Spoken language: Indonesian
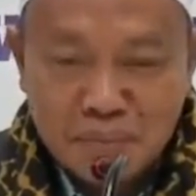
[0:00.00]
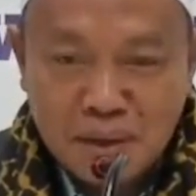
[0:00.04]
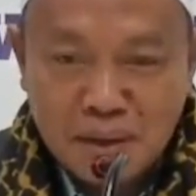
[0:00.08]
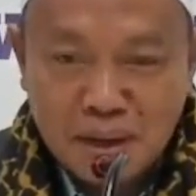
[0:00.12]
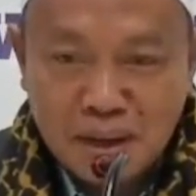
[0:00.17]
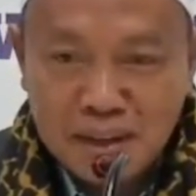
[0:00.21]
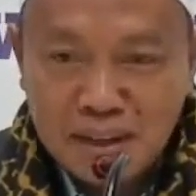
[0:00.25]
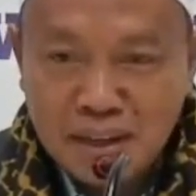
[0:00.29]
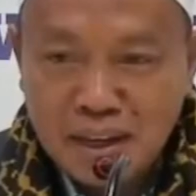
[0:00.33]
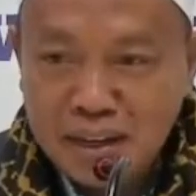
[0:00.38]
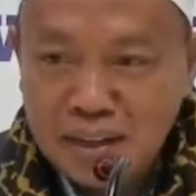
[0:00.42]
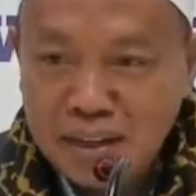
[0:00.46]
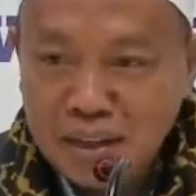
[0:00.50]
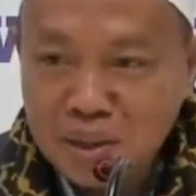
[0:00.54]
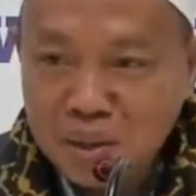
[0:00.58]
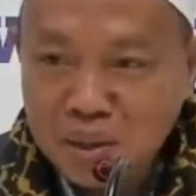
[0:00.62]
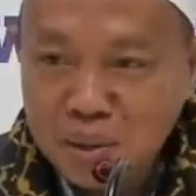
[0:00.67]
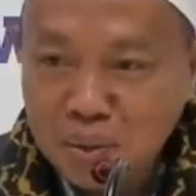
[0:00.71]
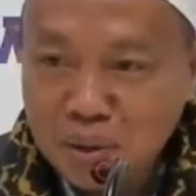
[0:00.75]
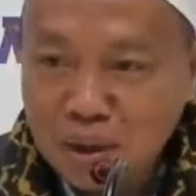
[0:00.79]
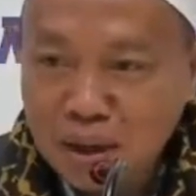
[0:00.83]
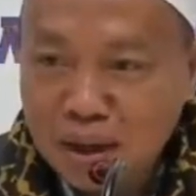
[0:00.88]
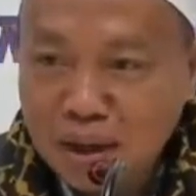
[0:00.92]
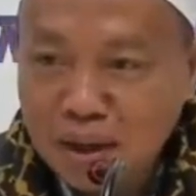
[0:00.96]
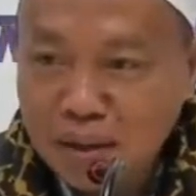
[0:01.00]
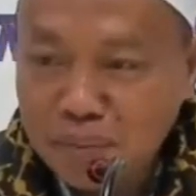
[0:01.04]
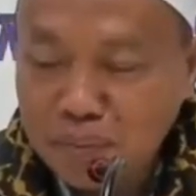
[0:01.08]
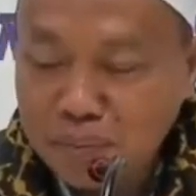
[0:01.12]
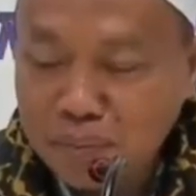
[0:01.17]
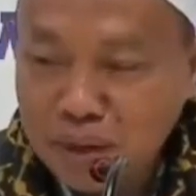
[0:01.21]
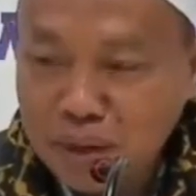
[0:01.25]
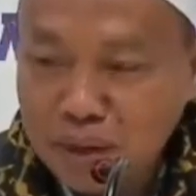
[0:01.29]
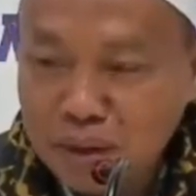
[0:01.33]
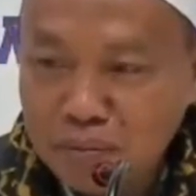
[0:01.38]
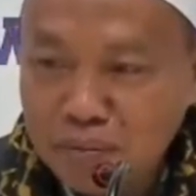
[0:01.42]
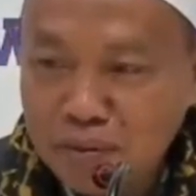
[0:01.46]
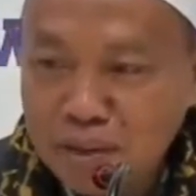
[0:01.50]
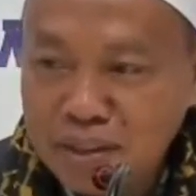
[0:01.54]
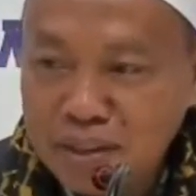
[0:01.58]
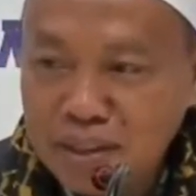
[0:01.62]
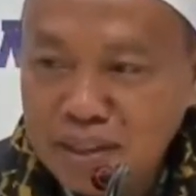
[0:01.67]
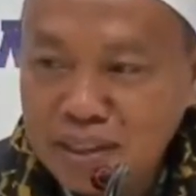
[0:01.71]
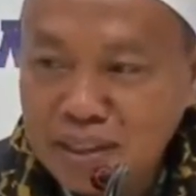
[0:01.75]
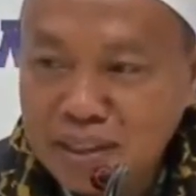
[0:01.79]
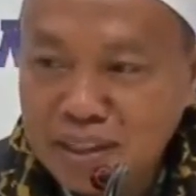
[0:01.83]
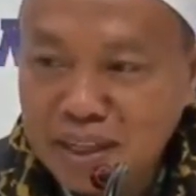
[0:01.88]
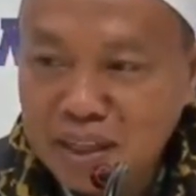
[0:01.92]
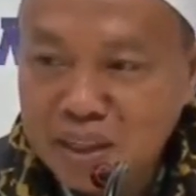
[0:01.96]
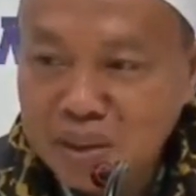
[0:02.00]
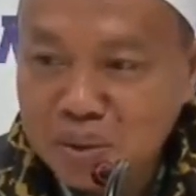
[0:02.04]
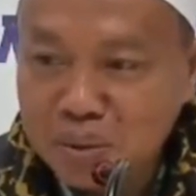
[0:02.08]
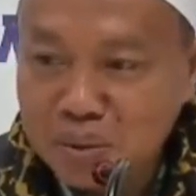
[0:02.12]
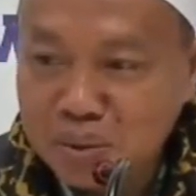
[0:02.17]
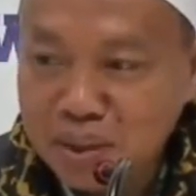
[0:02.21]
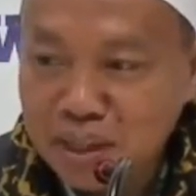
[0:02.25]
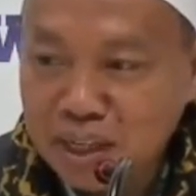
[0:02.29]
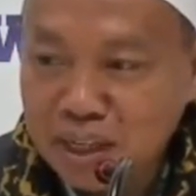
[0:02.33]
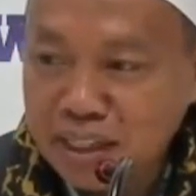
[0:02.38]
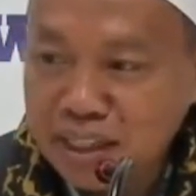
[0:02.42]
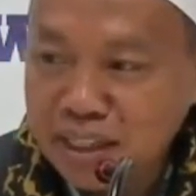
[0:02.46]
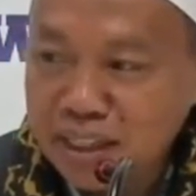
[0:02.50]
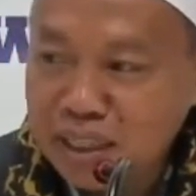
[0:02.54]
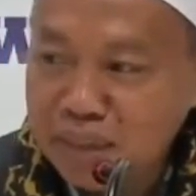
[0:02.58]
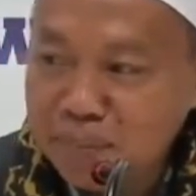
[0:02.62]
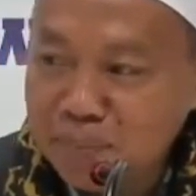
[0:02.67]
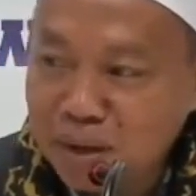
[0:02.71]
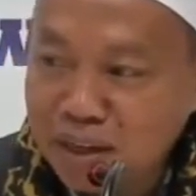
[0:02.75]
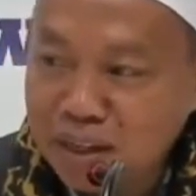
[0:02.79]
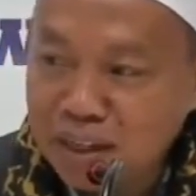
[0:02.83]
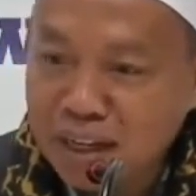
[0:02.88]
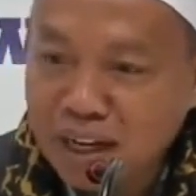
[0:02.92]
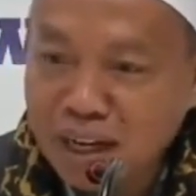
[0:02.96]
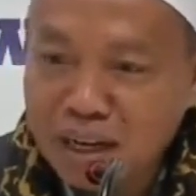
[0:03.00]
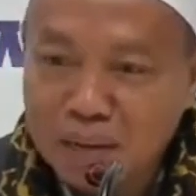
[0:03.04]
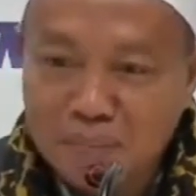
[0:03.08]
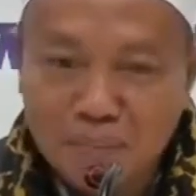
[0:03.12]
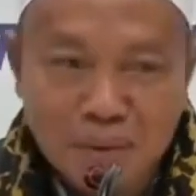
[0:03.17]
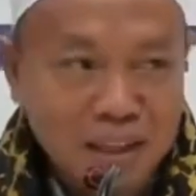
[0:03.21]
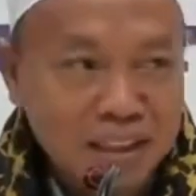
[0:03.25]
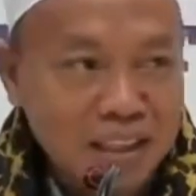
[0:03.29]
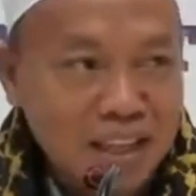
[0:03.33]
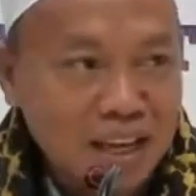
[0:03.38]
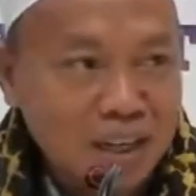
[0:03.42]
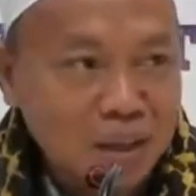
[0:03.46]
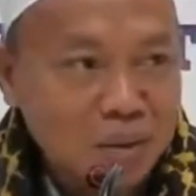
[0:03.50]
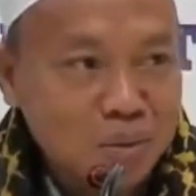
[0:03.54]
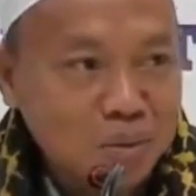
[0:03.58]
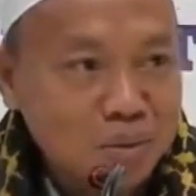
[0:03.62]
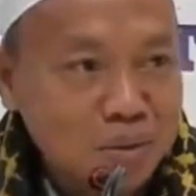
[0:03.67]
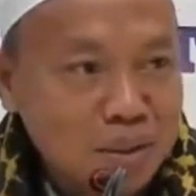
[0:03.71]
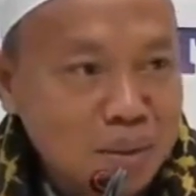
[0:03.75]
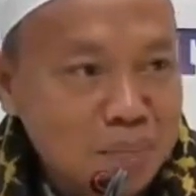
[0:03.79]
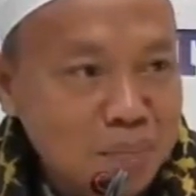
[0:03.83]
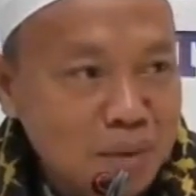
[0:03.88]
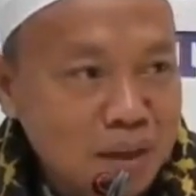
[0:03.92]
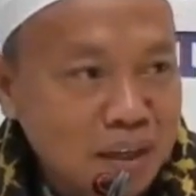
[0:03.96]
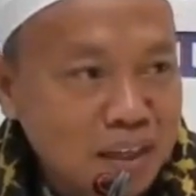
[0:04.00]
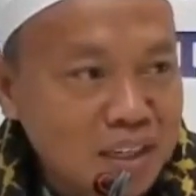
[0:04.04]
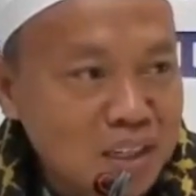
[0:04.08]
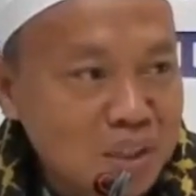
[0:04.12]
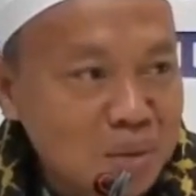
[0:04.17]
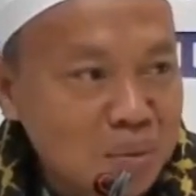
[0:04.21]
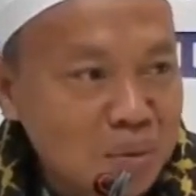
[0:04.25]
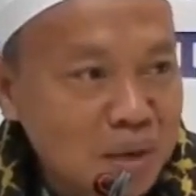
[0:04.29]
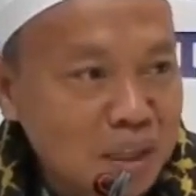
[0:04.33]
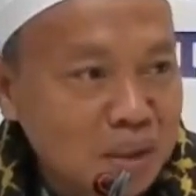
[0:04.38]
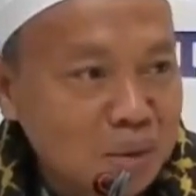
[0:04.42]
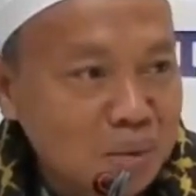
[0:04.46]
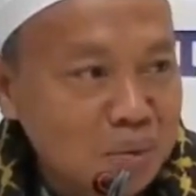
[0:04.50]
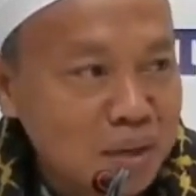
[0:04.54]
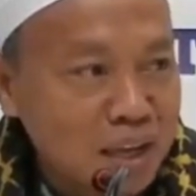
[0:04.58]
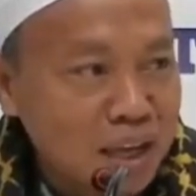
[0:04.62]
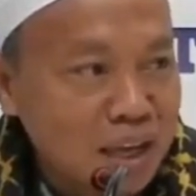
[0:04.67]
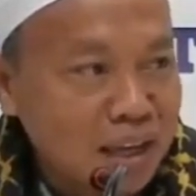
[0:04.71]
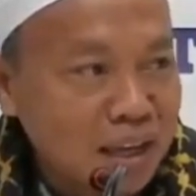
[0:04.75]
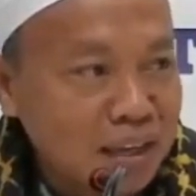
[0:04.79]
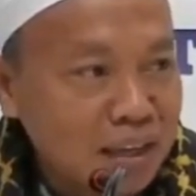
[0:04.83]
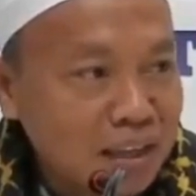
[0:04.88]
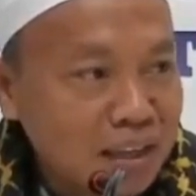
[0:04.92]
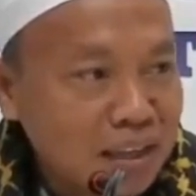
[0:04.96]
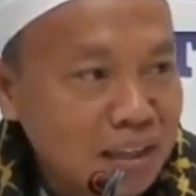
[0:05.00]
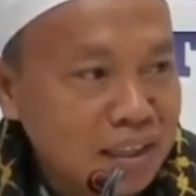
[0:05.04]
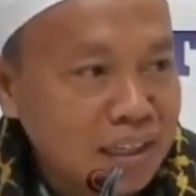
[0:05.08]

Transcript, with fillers: Makanya ada doa, ya Allah jadikan dunia ini di pandangan mataku sebagai suatu yang